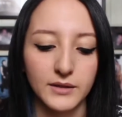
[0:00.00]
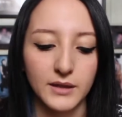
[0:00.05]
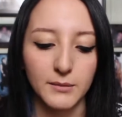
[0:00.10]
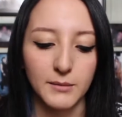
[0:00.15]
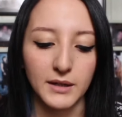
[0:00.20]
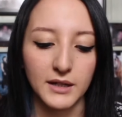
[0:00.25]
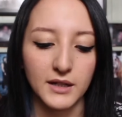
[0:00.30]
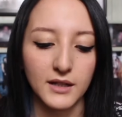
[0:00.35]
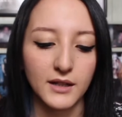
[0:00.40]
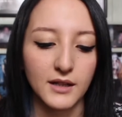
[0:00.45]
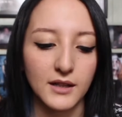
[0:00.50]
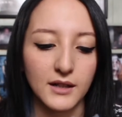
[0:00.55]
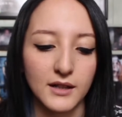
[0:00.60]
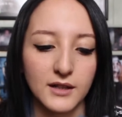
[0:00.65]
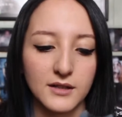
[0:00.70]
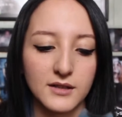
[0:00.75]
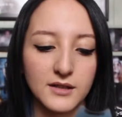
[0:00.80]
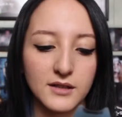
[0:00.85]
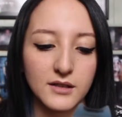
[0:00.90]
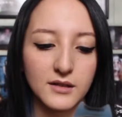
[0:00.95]
te maquille
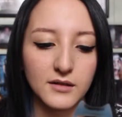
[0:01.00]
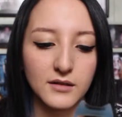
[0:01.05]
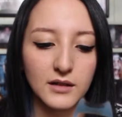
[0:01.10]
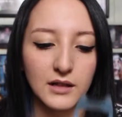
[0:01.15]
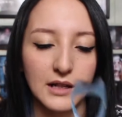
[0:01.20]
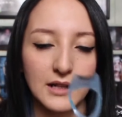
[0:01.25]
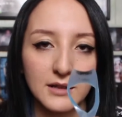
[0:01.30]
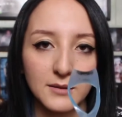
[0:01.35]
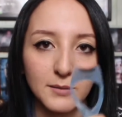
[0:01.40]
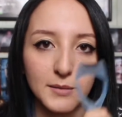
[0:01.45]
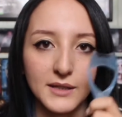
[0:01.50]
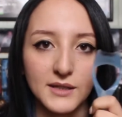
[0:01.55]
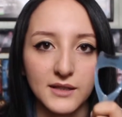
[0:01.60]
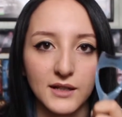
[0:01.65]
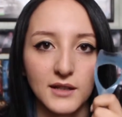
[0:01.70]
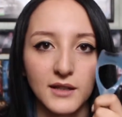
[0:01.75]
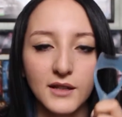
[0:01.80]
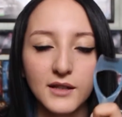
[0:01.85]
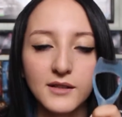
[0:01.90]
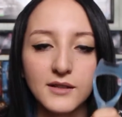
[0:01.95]
las, las
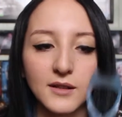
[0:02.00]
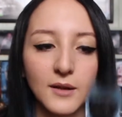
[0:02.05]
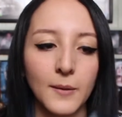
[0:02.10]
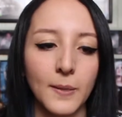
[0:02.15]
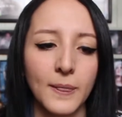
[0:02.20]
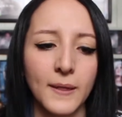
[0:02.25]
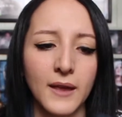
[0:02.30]
pestañas